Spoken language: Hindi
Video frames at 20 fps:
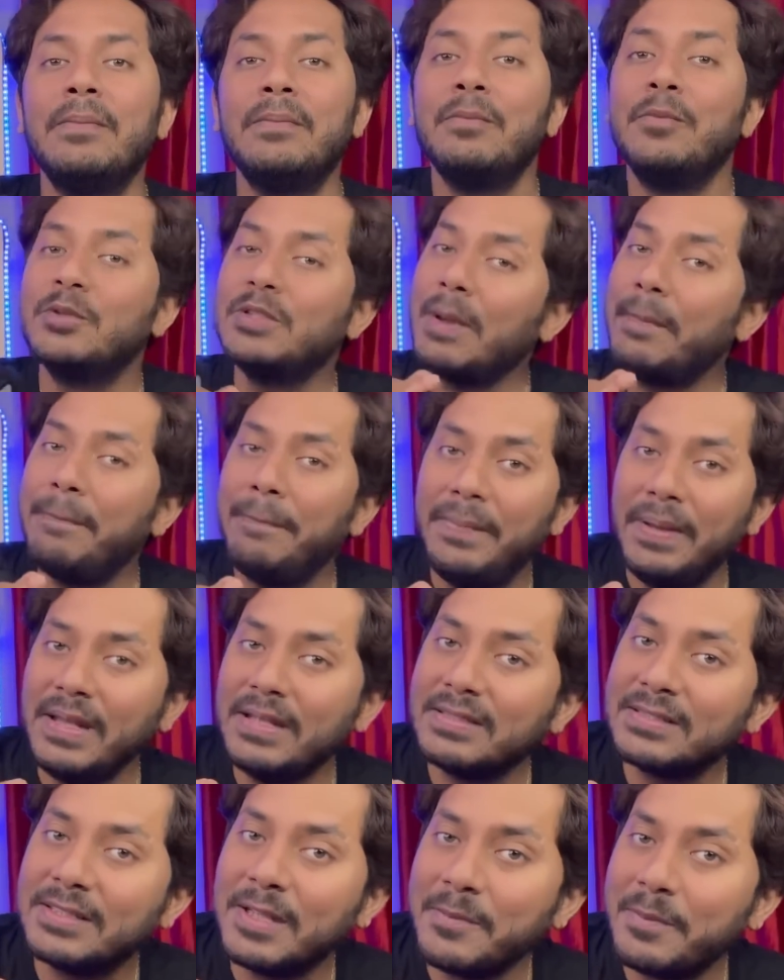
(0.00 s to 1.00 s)
मुझे
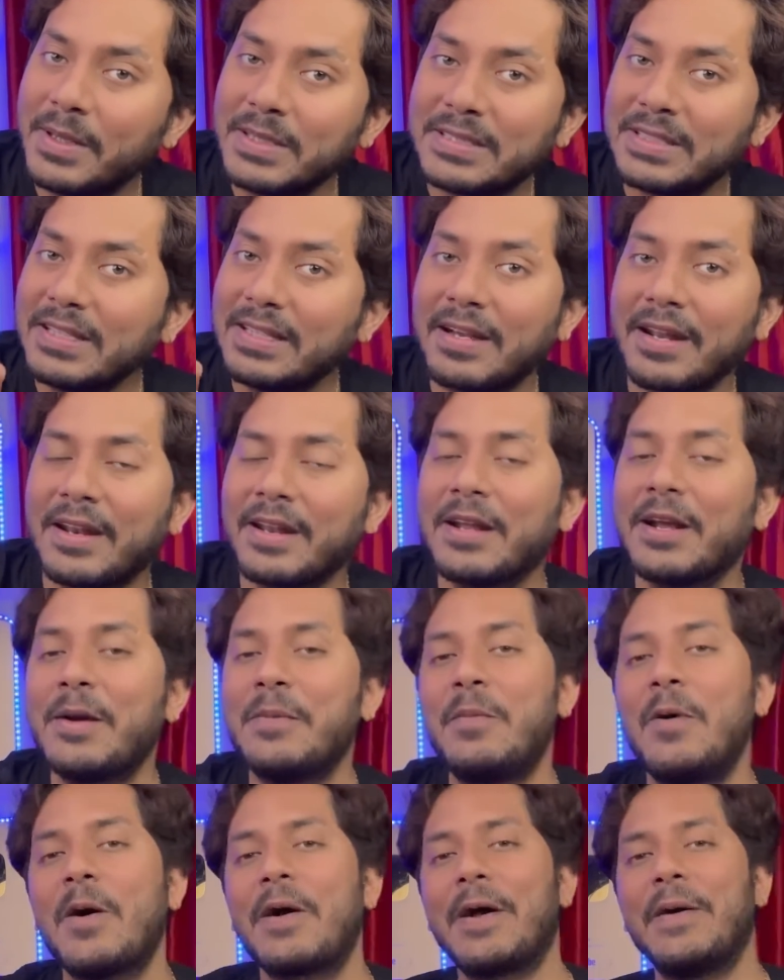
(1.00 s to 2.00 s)
20 दिन मस्ती करने का
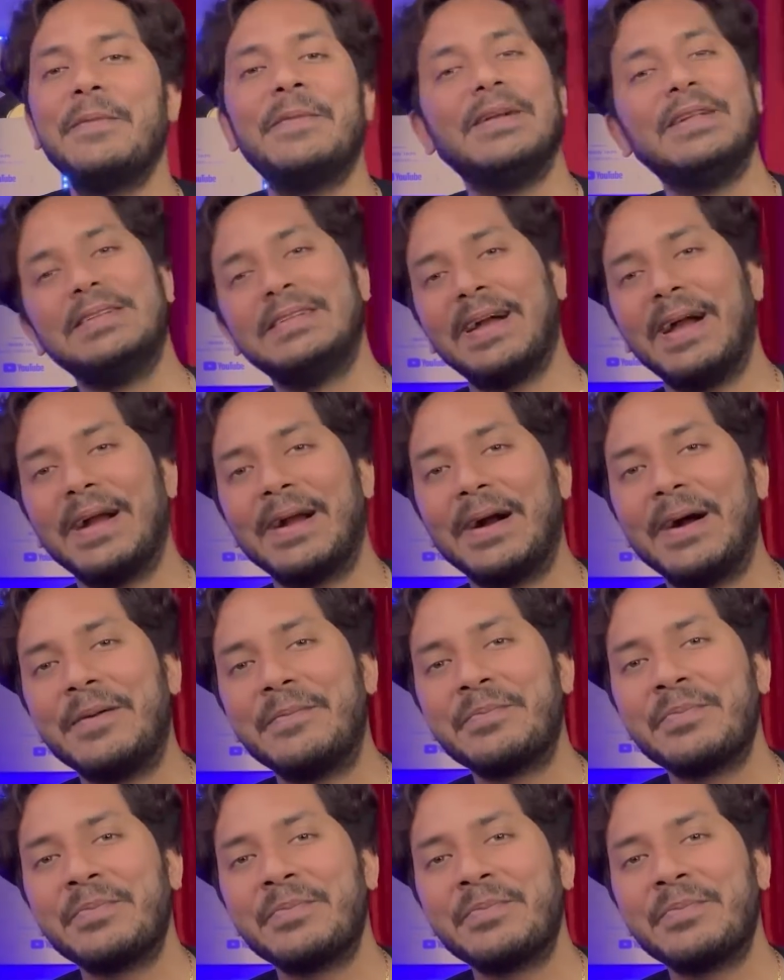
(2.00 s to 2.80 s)
मौका मिल जाएगा